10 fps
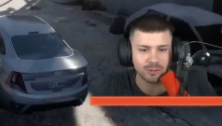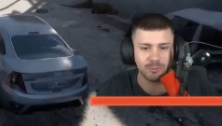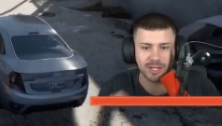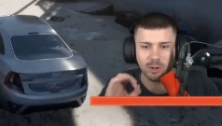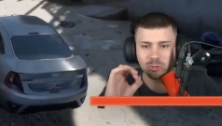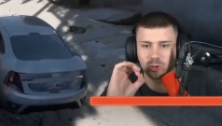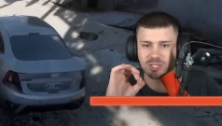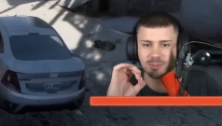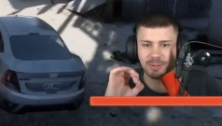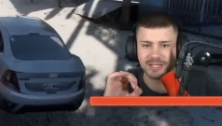und mein Auto ist
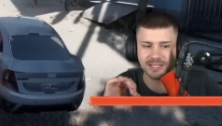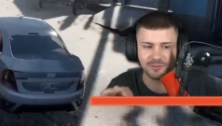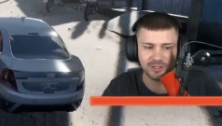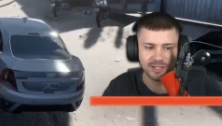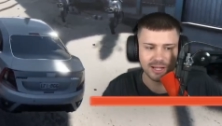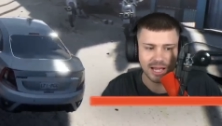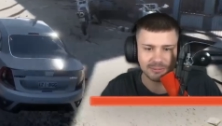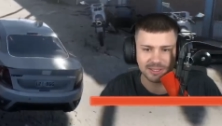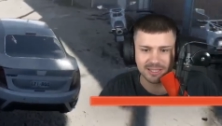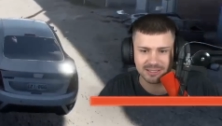repariert worden. Habt
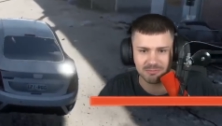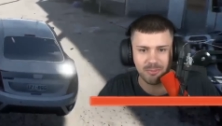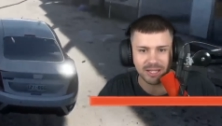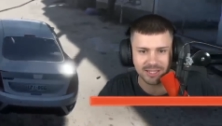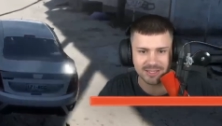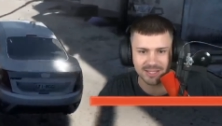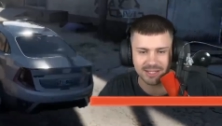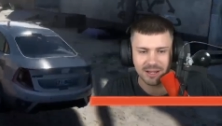ihr diesen Bug gesehen?